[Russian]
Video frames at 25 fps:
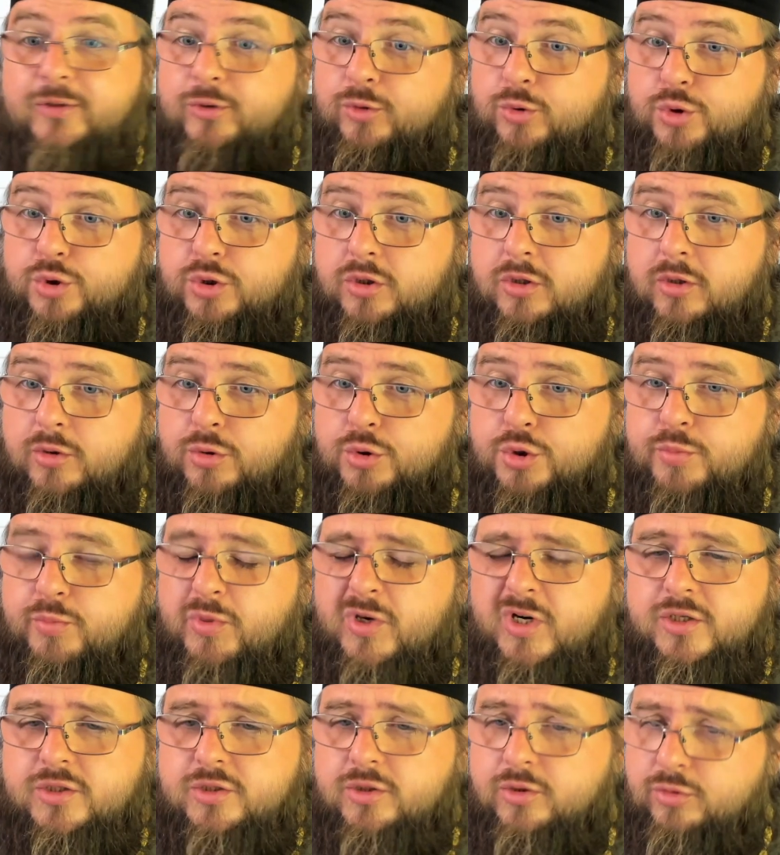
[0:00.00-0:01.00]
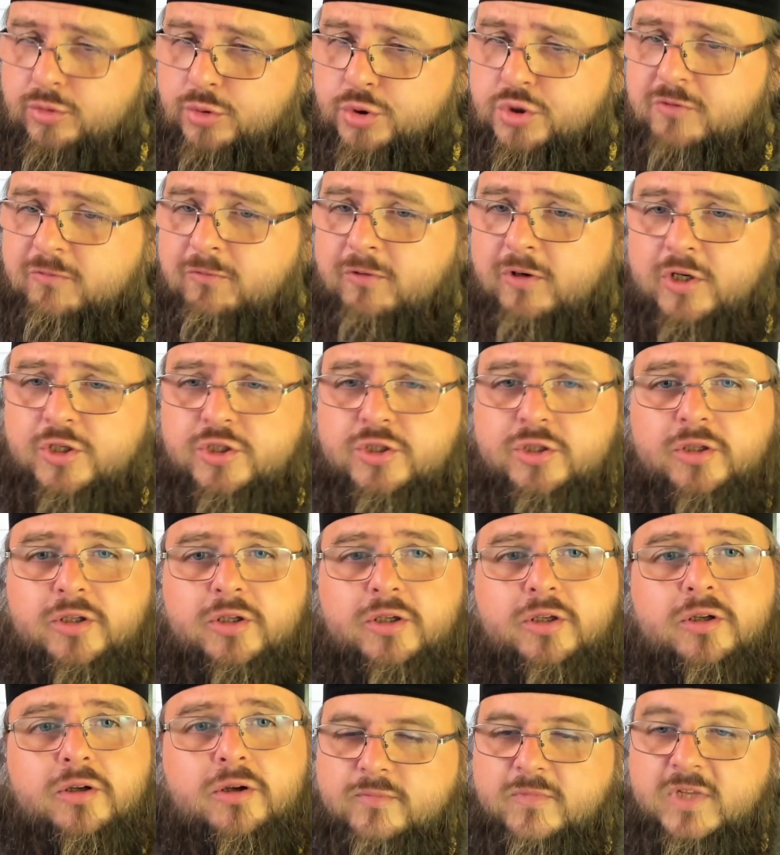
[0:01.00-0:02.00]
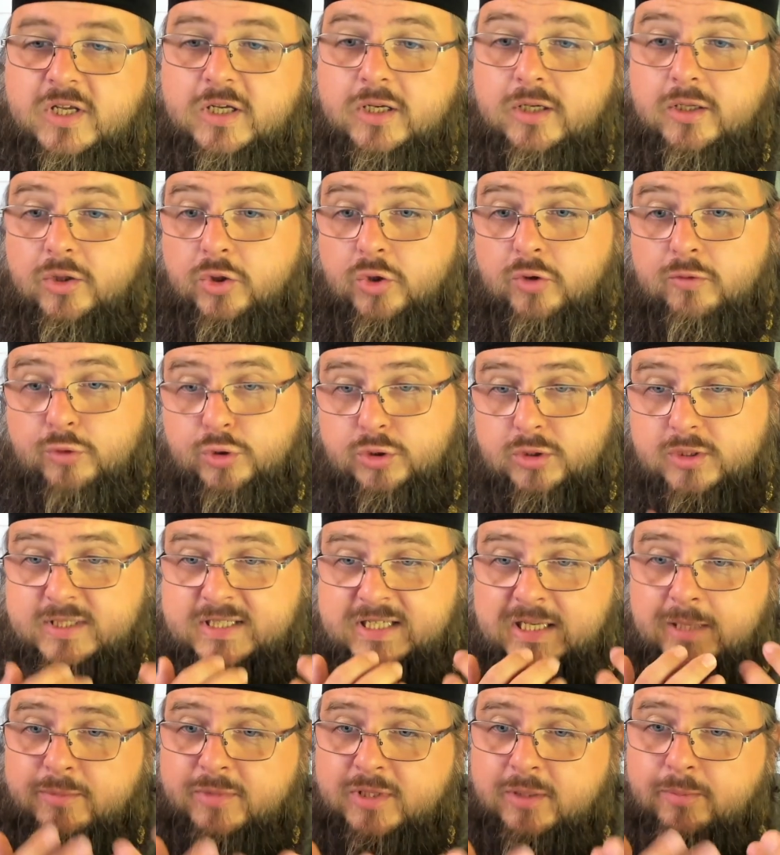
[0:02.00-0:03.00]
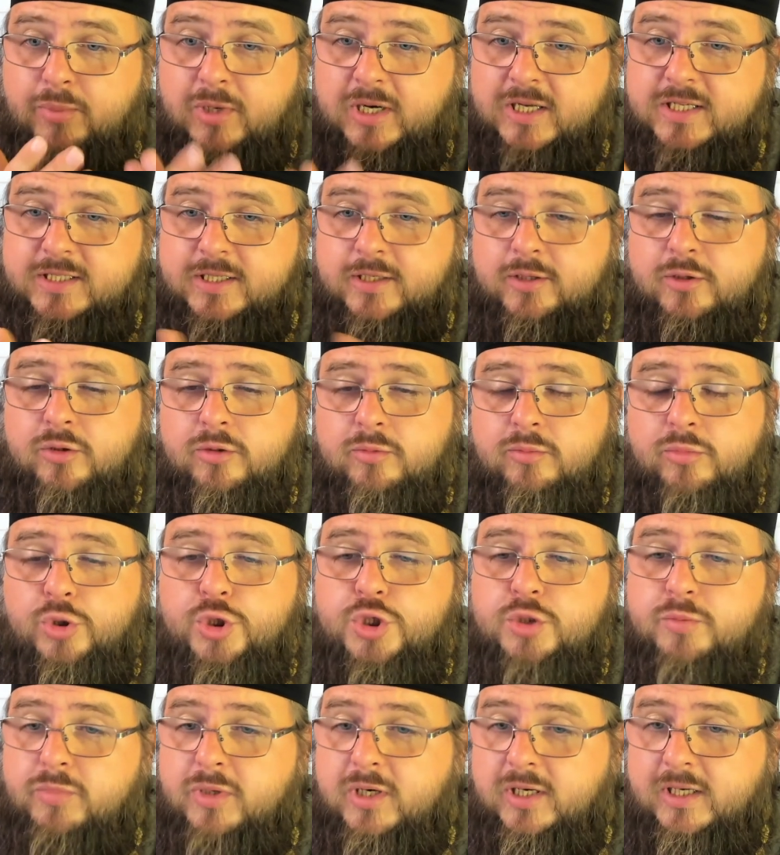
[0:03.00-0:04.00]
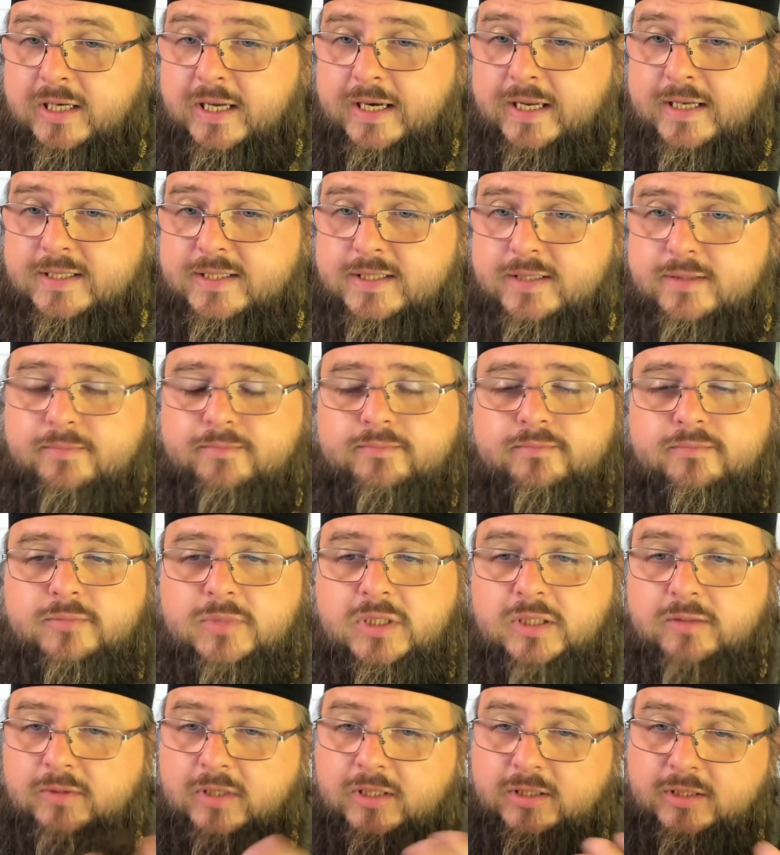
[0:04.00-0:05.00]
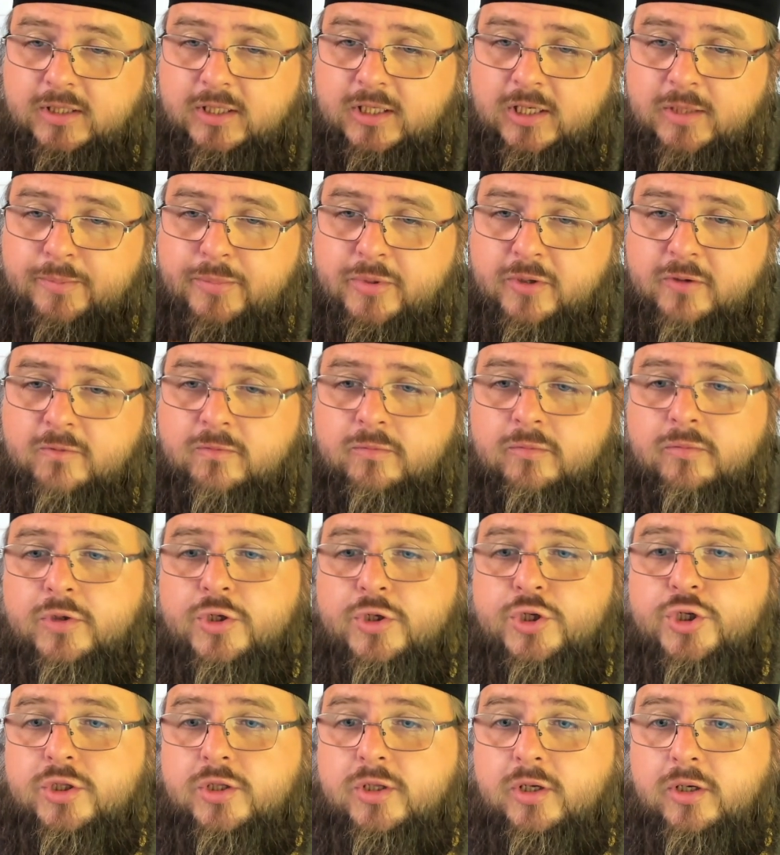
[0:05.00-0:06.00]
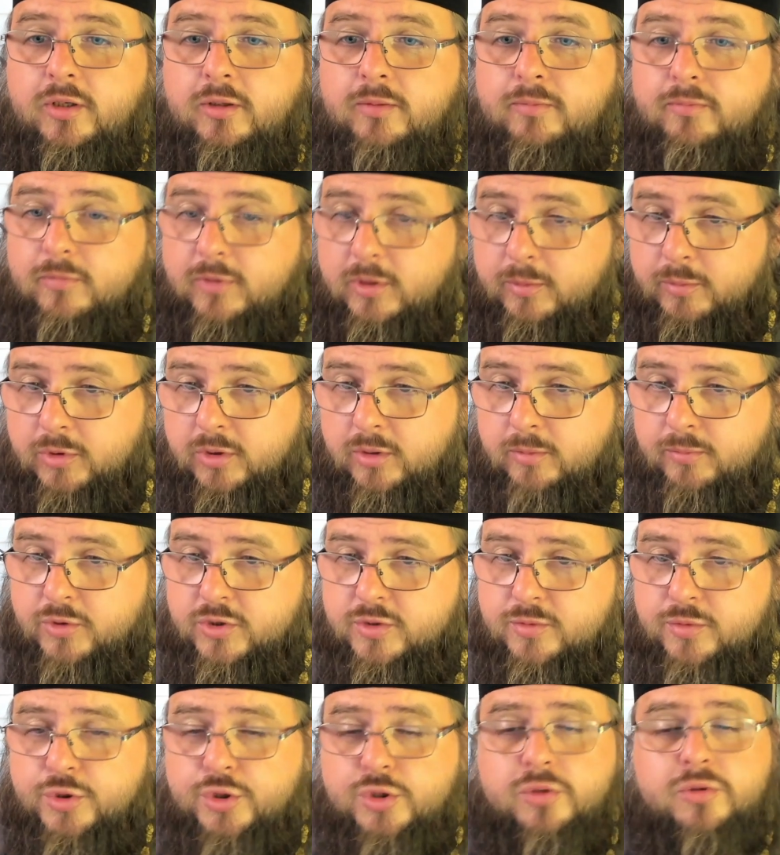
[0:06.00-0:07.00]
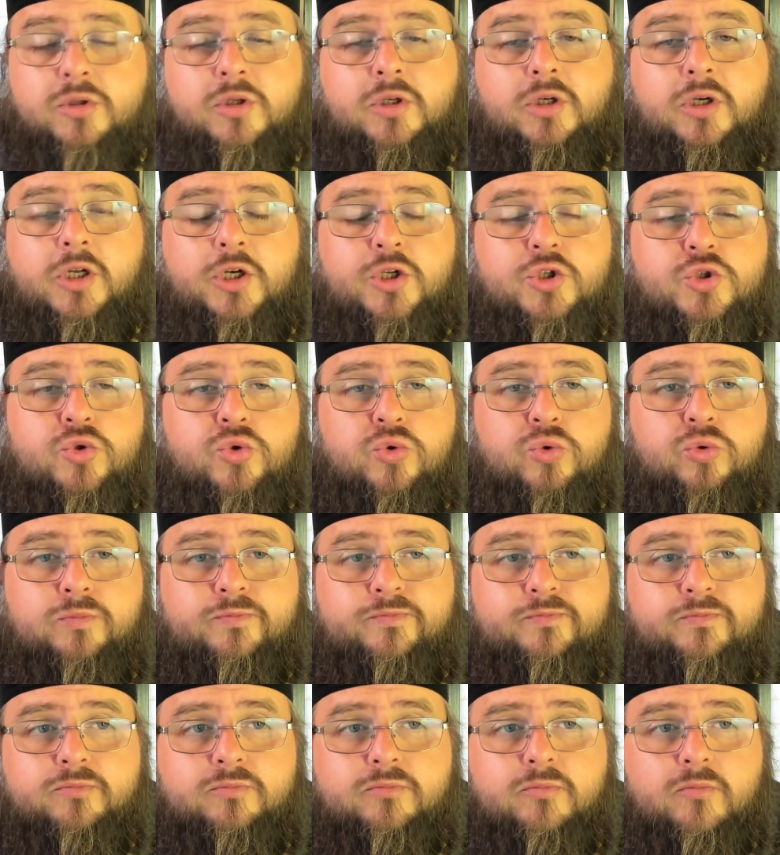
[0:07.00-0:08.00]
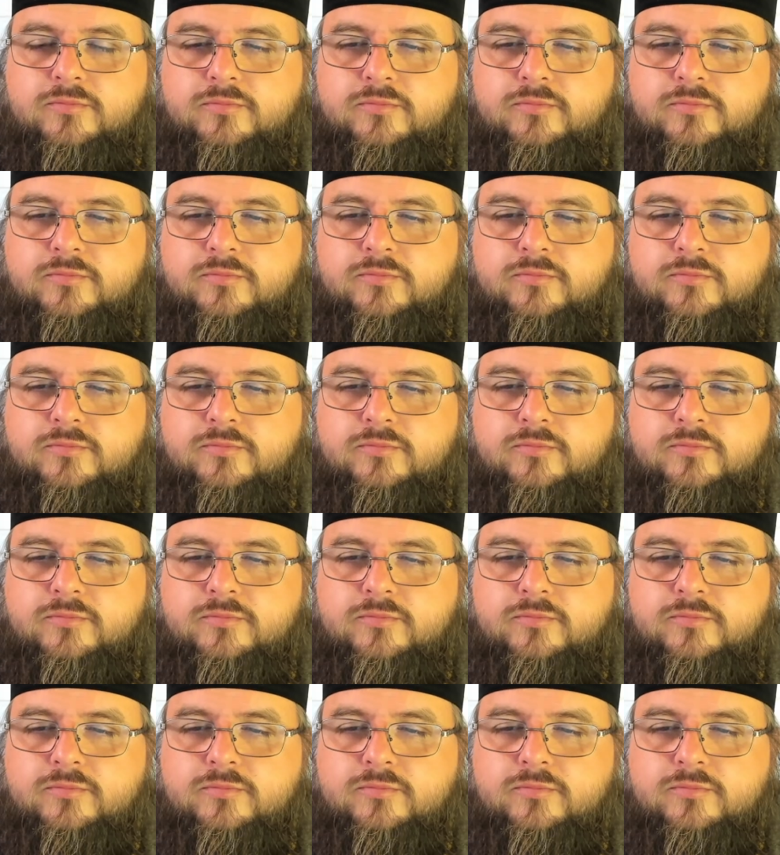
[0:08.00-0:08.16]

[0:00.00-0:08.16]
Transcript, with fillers: Тоже хороший праздник, тоже важный. Но вот сам-то праздник, он больше про крест. Евангелие первым мы читали именно посвященное кресту.